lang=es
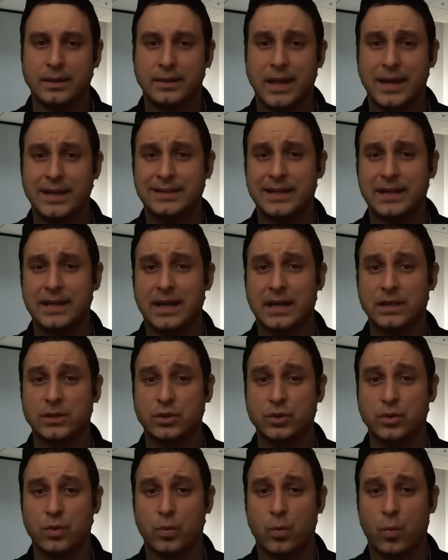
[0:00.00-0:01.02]
Tal es el
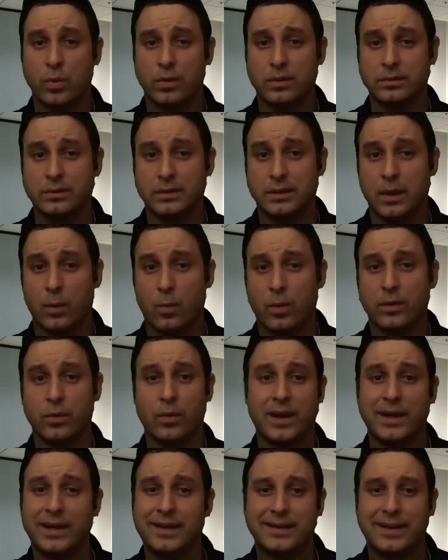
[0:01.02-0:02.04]
caso mm, de
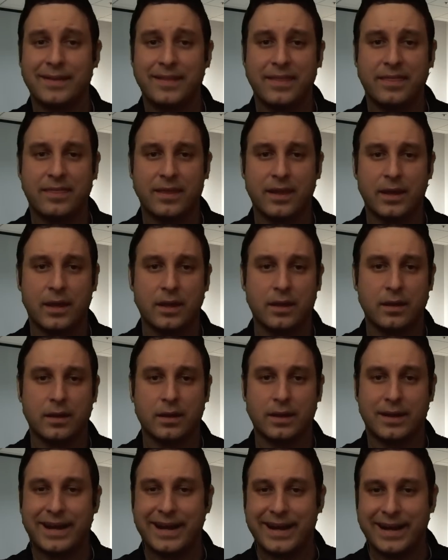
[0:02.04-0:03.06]
cuando alguien te
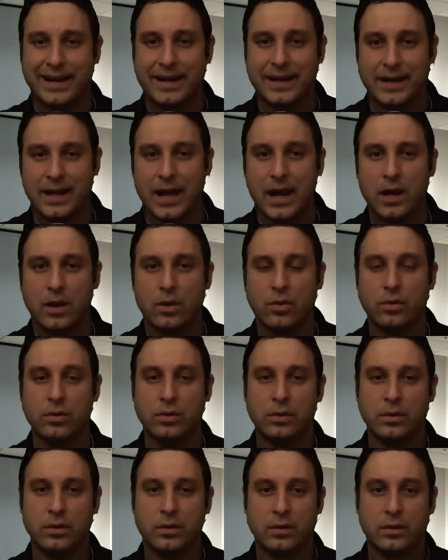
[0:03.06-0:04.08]
dice creer en algo
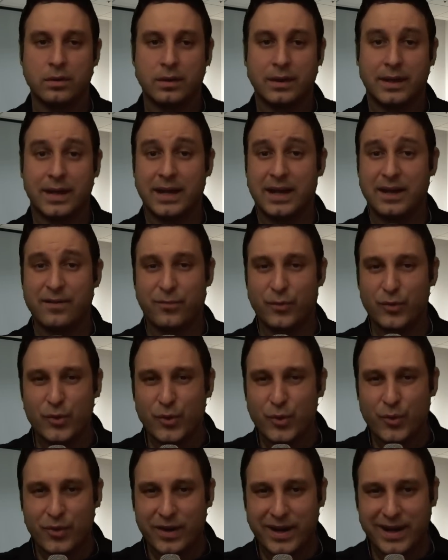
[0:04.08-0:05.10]
que en el
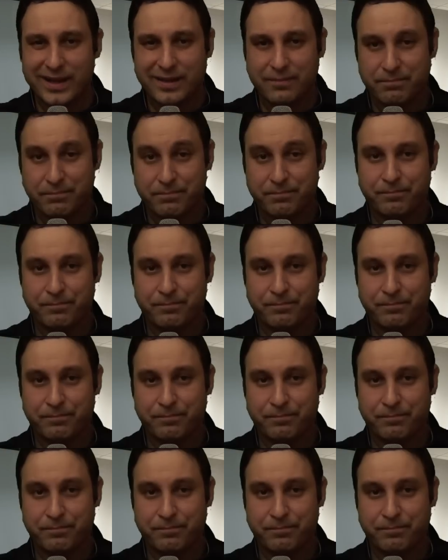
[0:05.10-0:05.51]
fondo no cree.